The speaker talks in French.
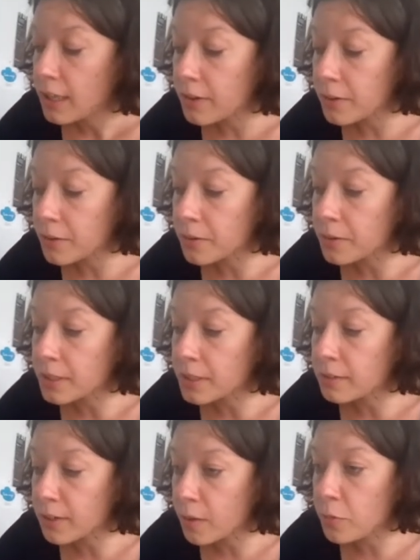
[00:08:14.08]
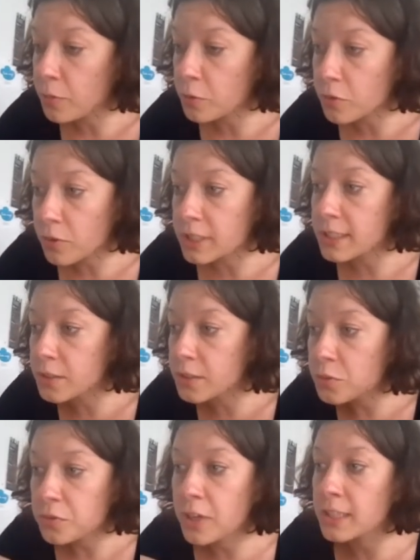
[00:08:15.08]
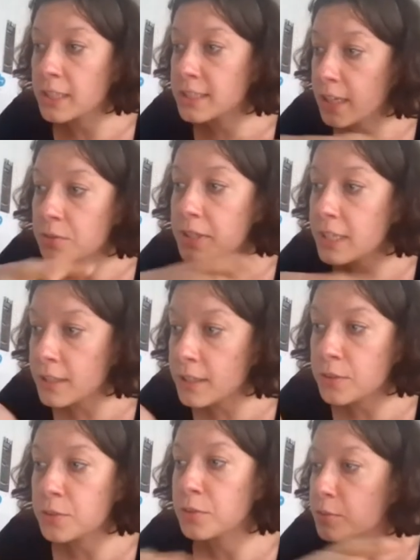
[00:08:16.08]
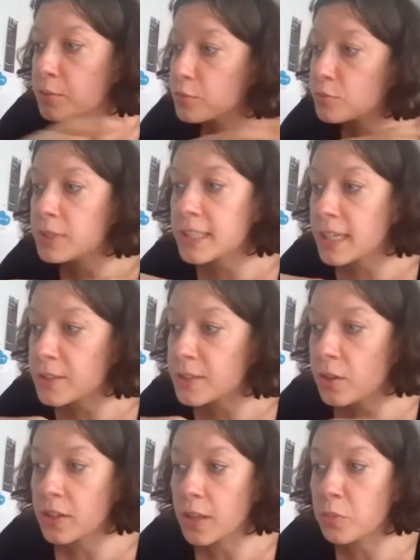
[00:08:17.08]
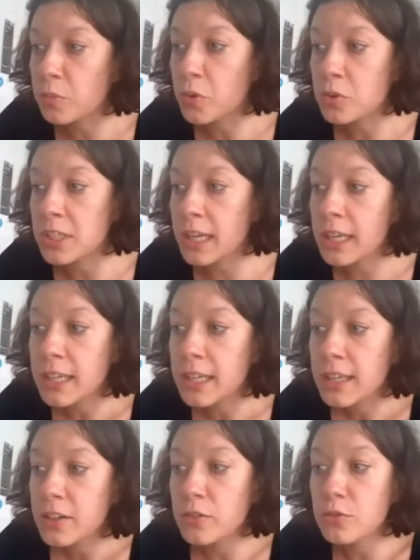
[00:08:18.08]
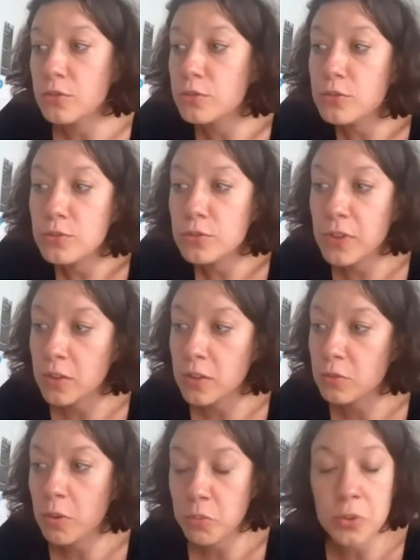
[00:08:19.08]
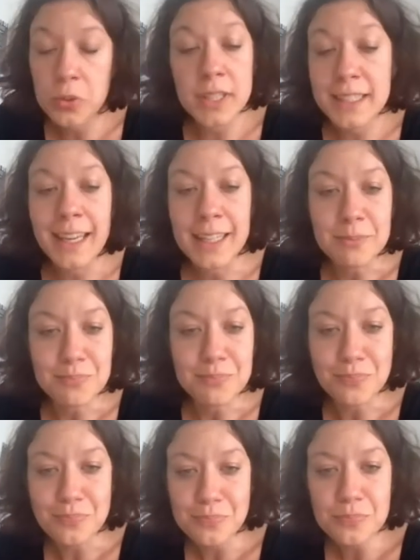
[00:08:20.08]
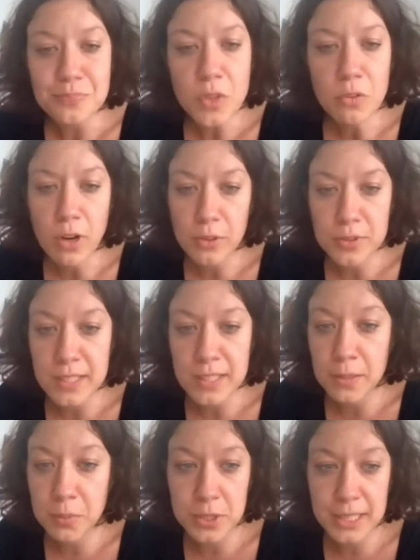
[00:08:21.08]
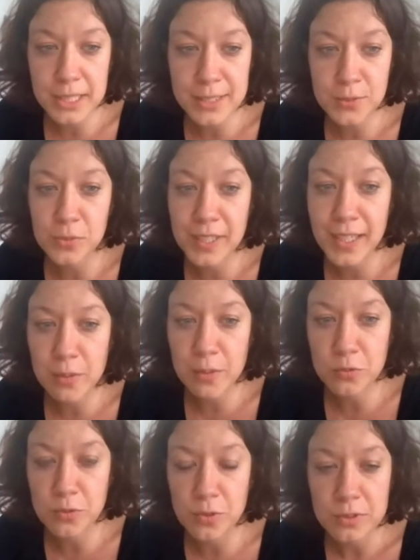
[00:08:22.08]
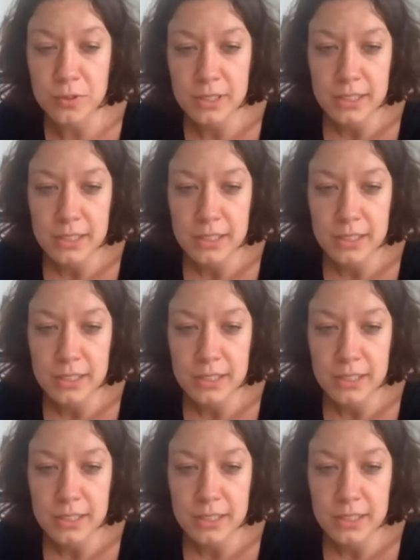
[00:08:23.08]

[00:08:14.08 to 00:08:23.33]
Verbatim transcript: euh, et vraiment dans l'idée de faire dialoguer euh, tous les acteurs d'un projet de façon un peu décalée. Voilà, donc c'est des projets qui sont très mouvants